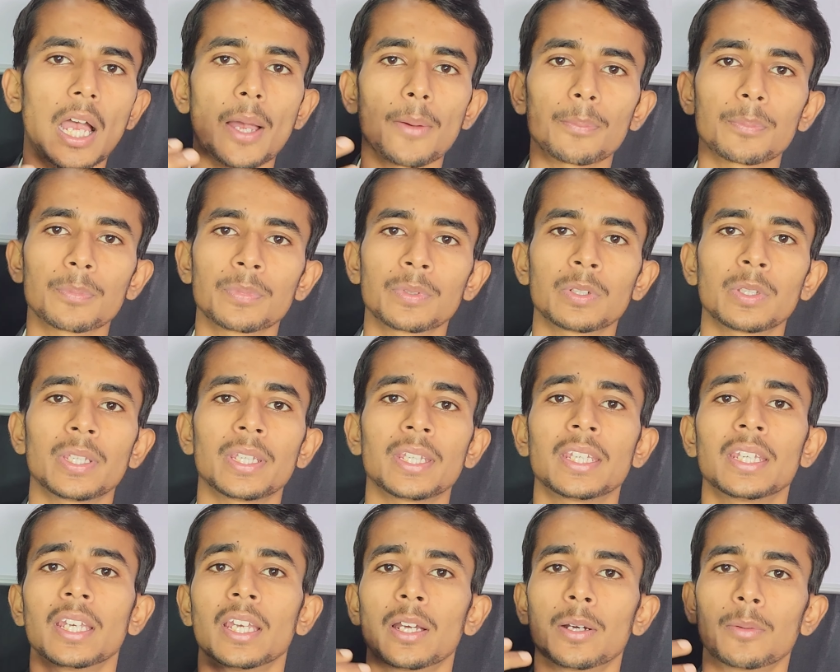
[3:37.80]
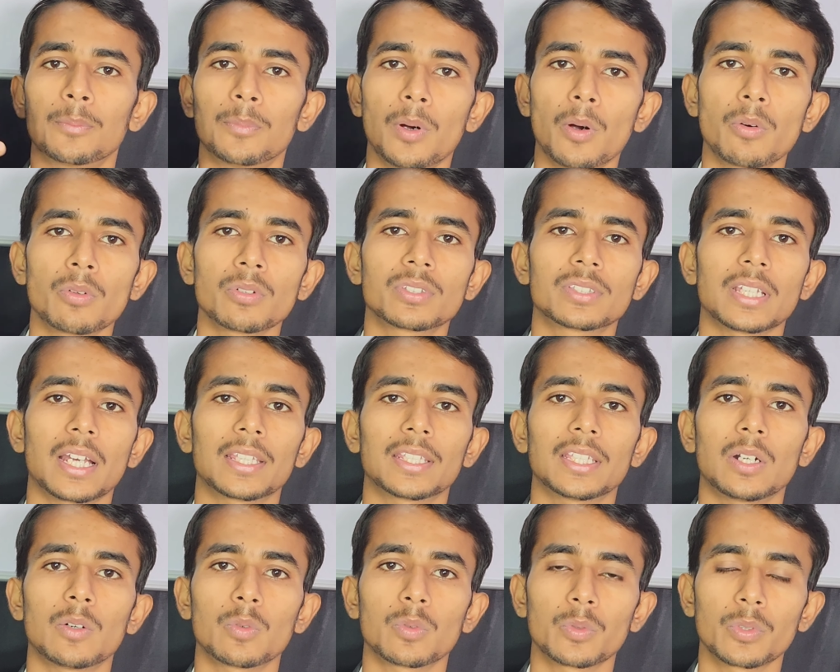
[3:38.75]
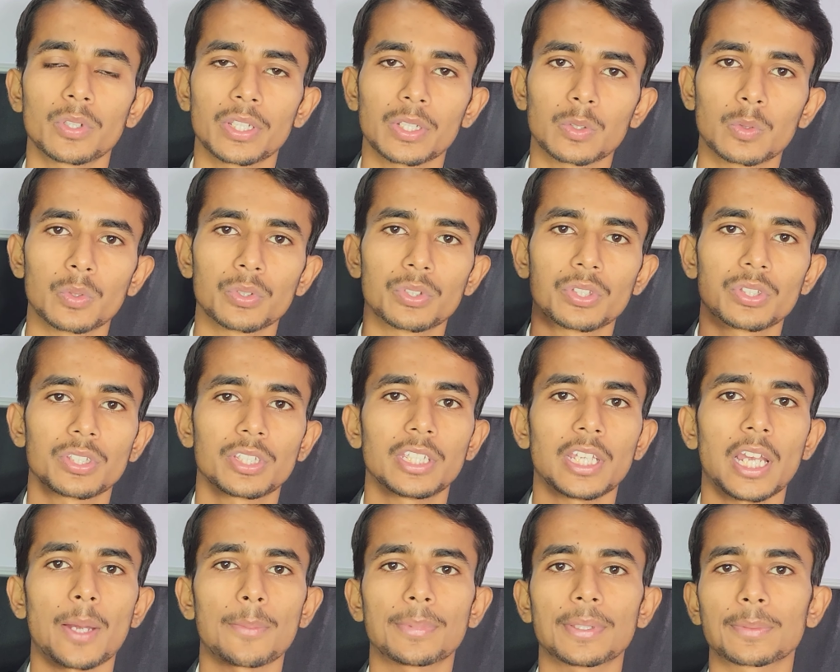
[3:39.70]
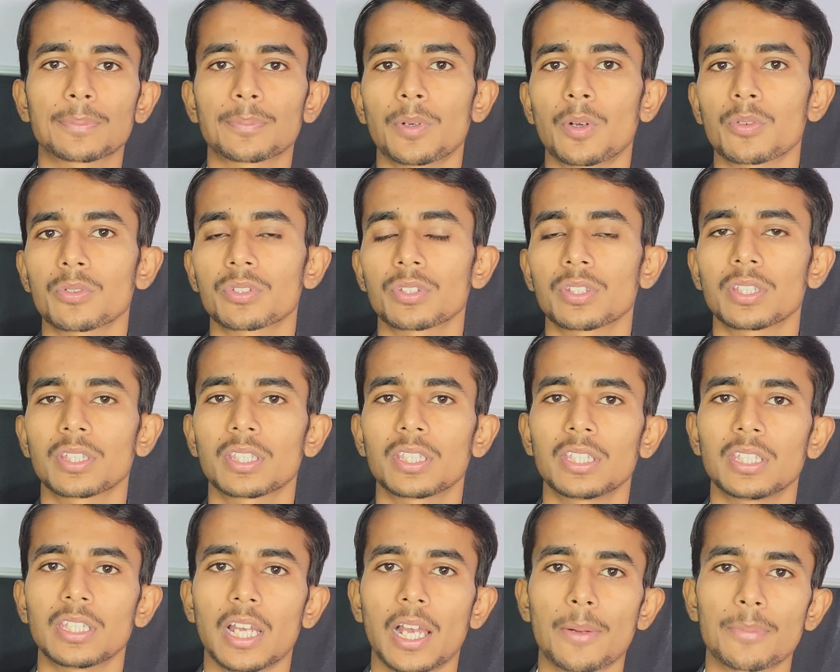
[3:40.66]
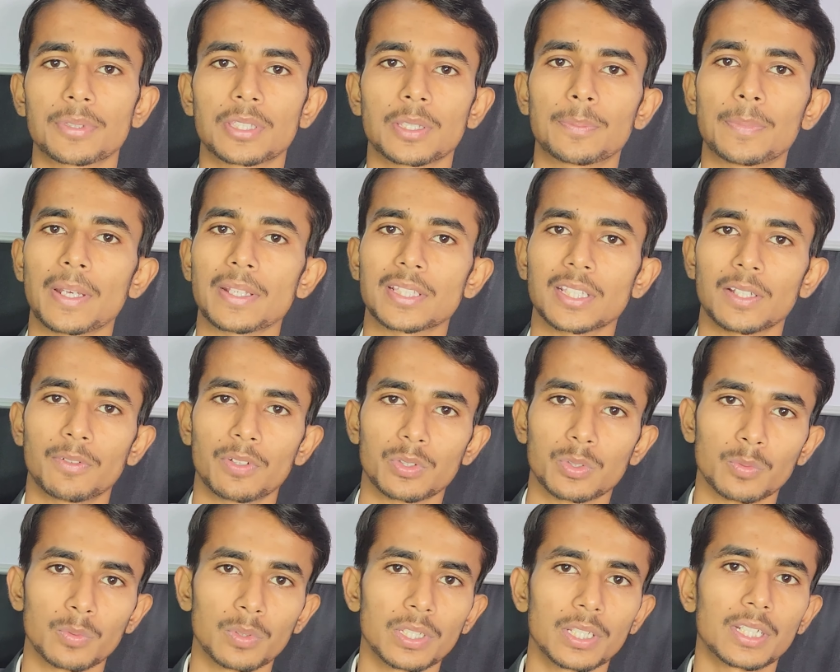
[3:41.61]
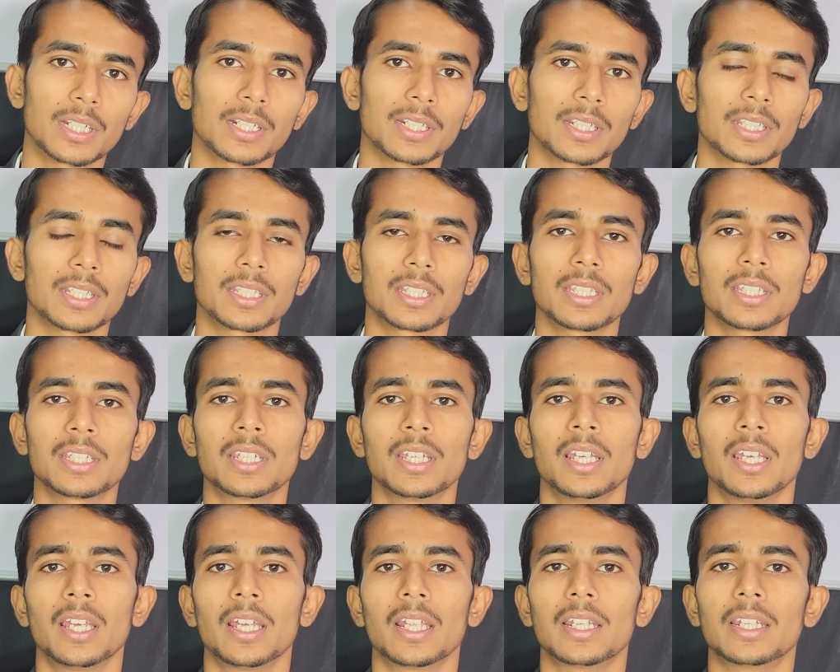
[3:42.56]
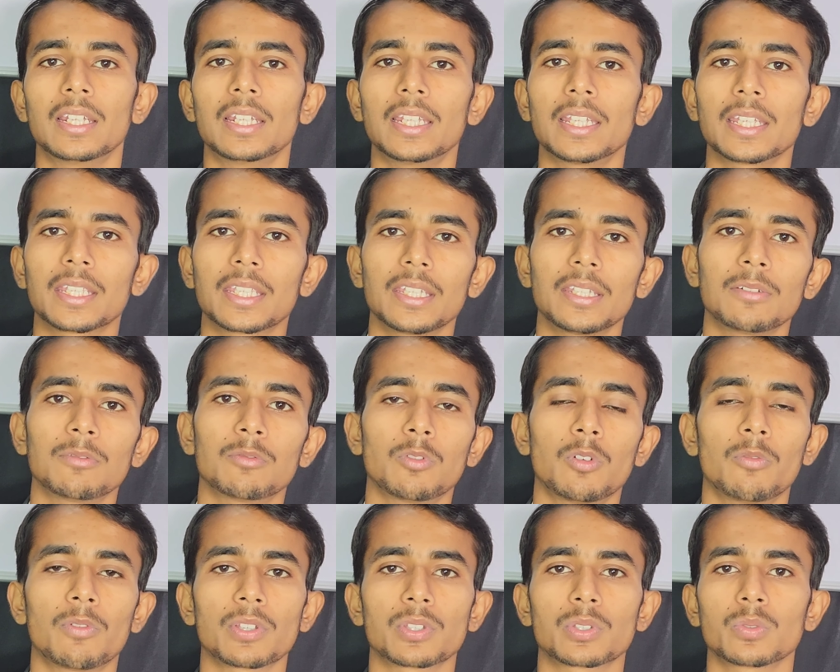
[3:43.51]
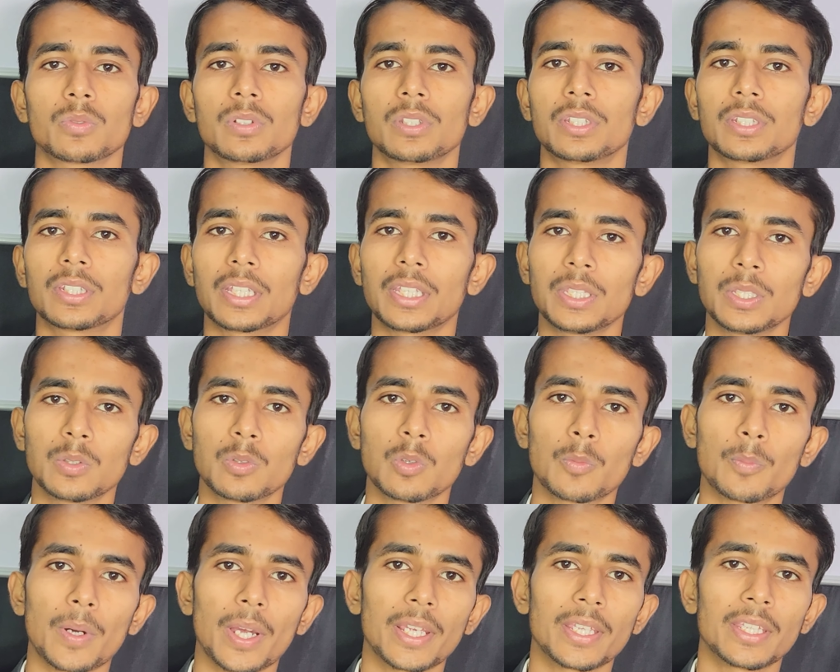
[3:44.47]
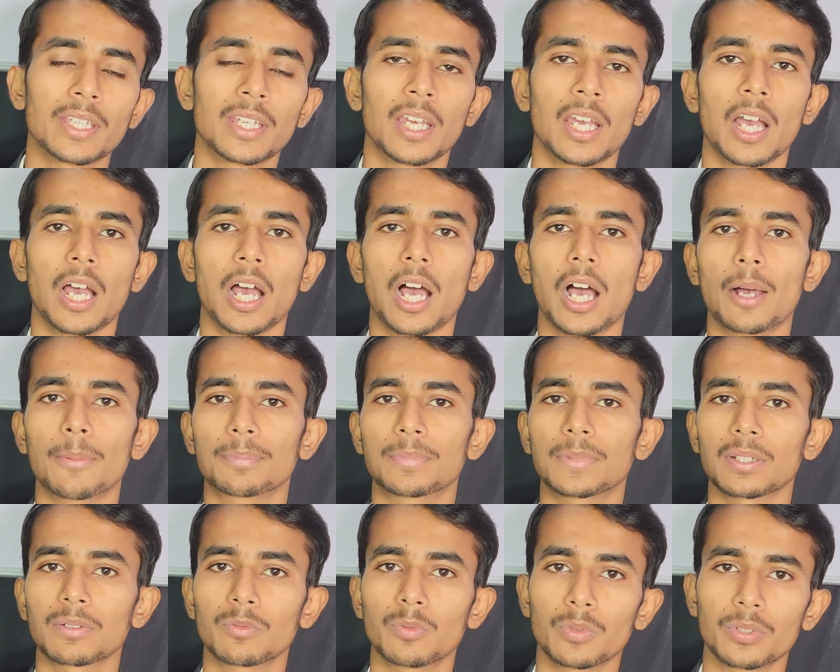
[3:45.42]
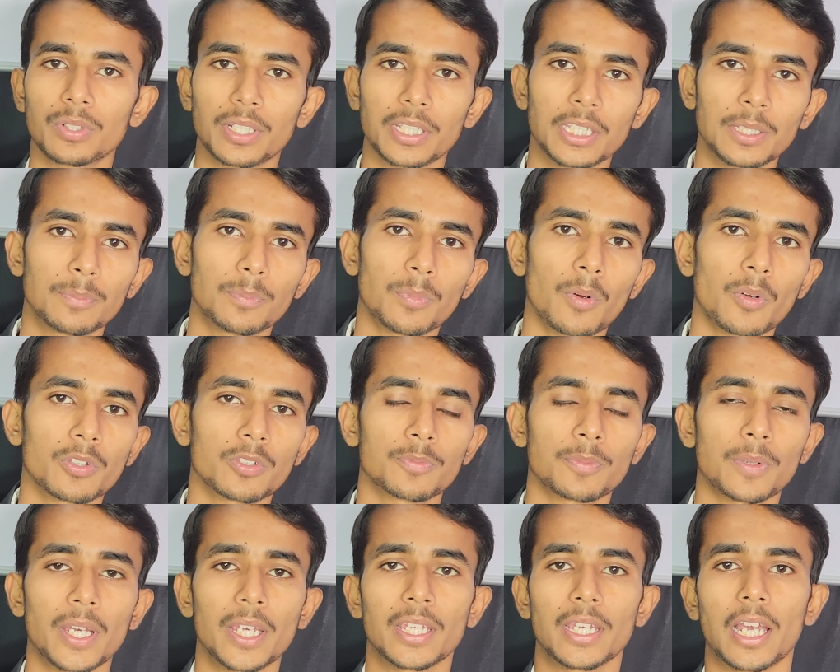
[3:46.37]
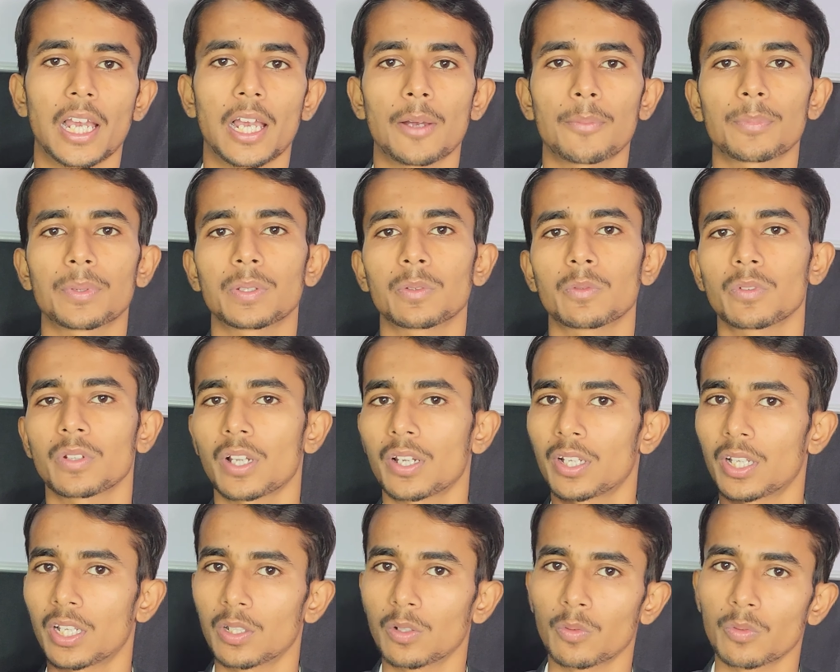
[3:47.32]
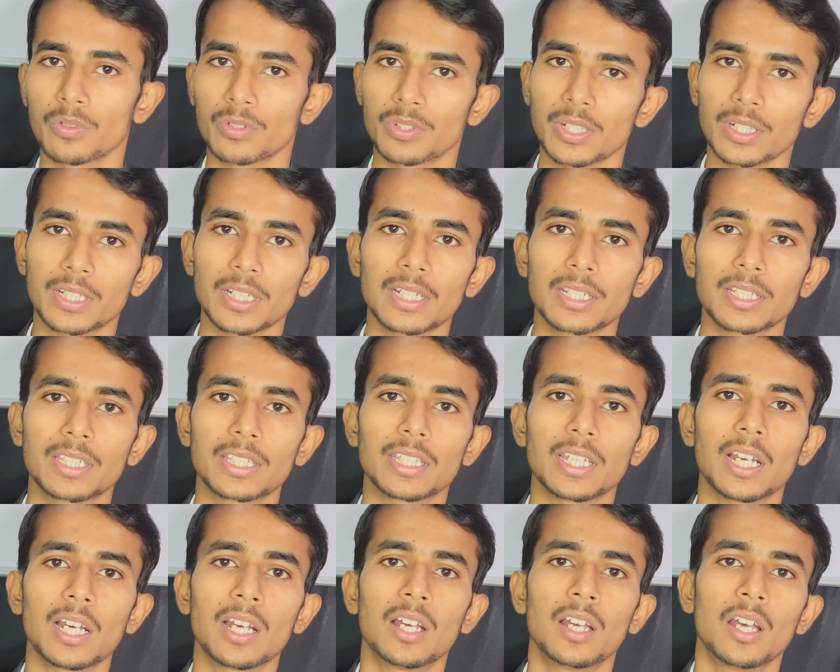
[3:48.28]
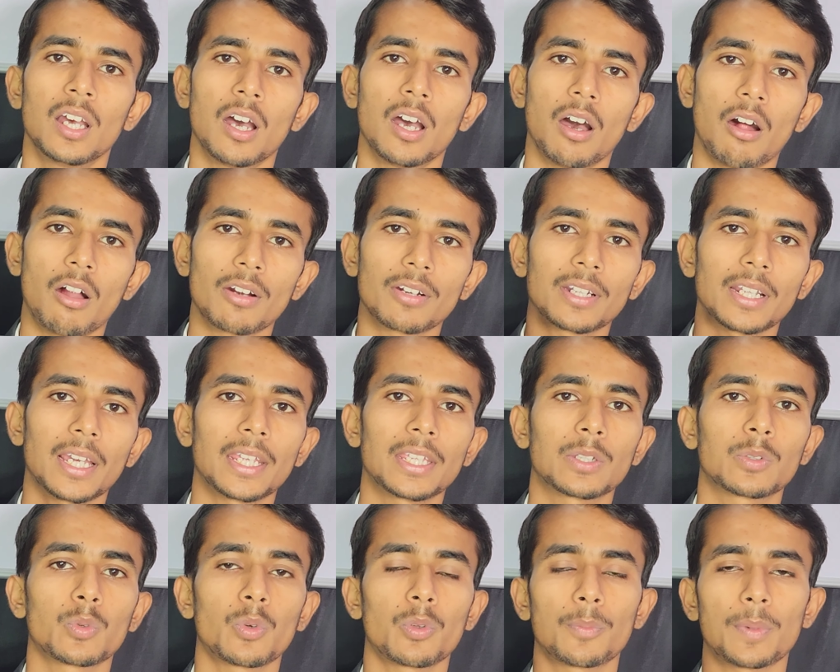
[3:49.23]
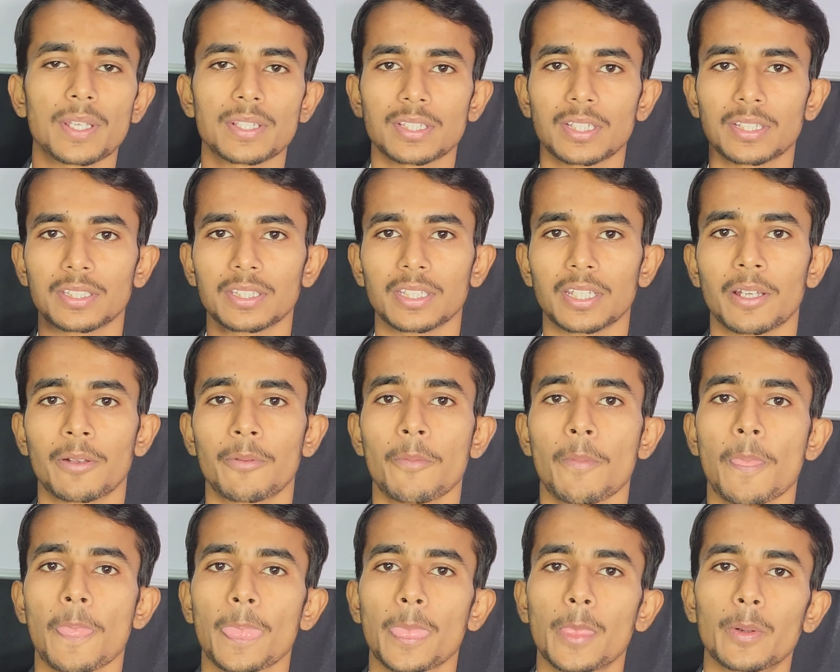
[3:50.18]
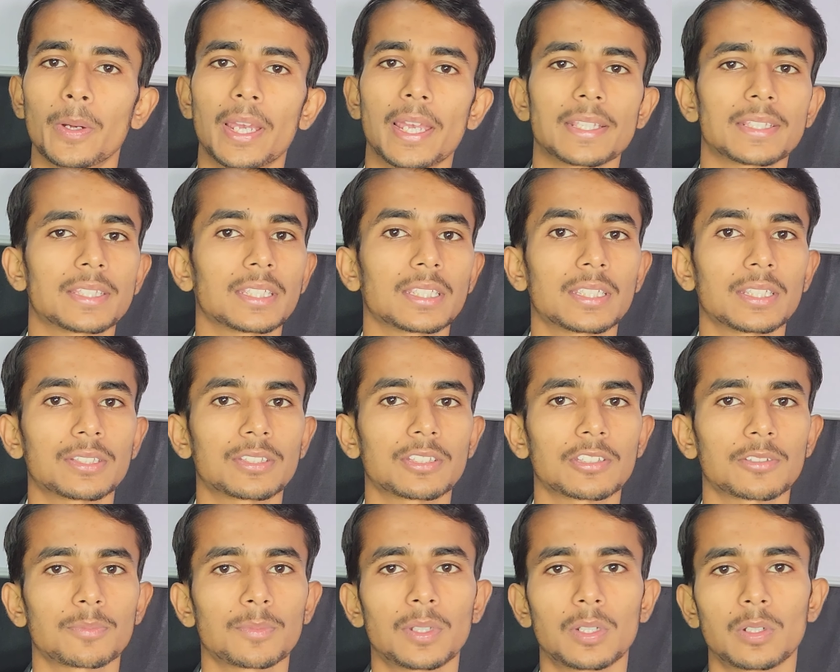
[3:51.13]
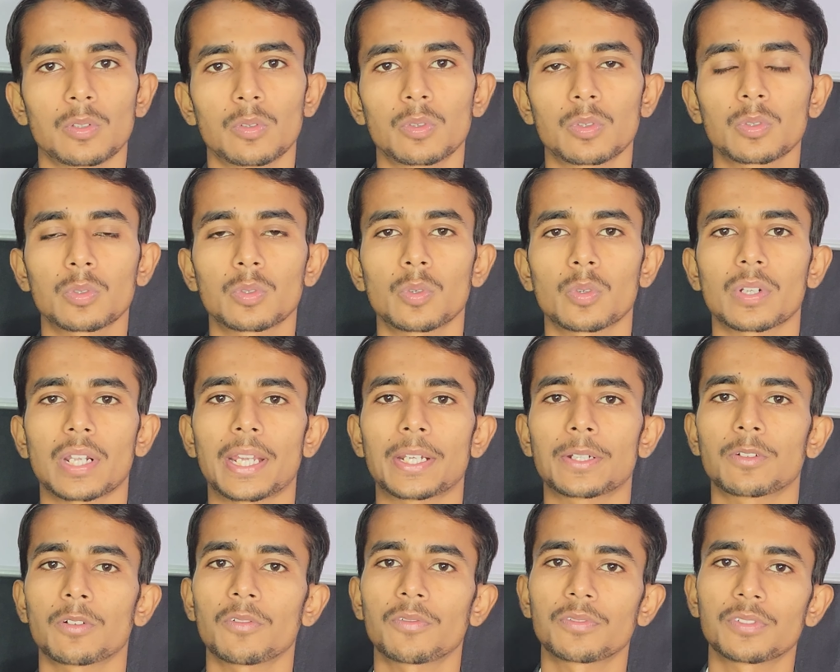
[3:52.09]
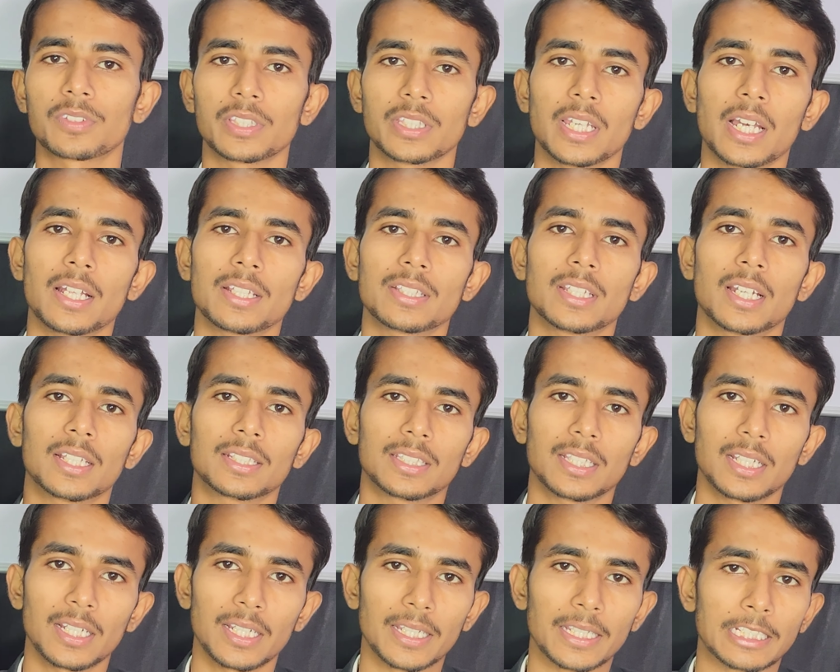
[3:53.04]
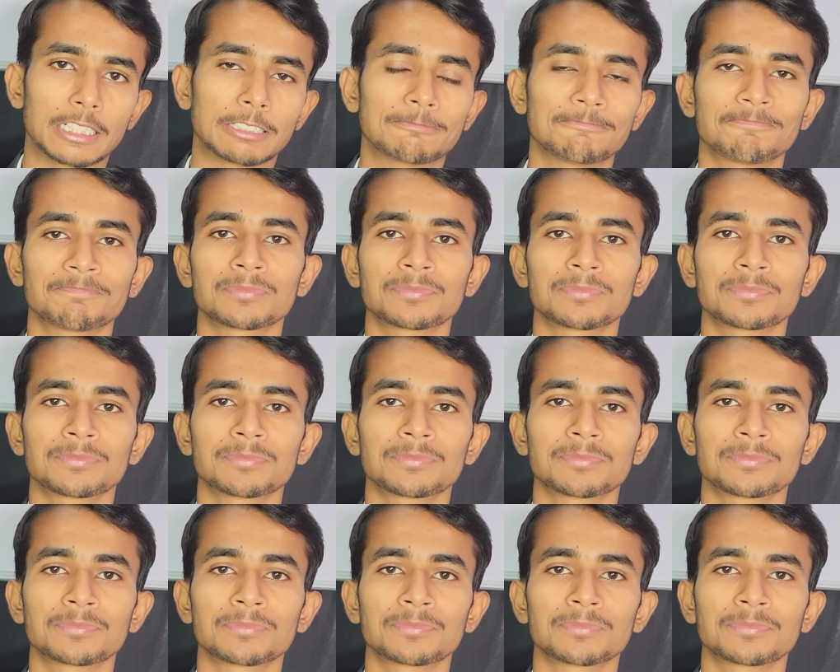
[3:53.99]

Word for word: आपने बहुत ज़्यादा उन्होंने कोशिश की आप तक पहुंचने की आपसे पैसा वसूली करने की लेकिन वो वसूली नहीं हो पाई आप तक वो नहीं पहुंच पाए आपने उनका ना लोन सेटल किया और ना ही कोई पैसा दिया तो ऐसे केसेस में लोन को राइट ऑफ किया जाता है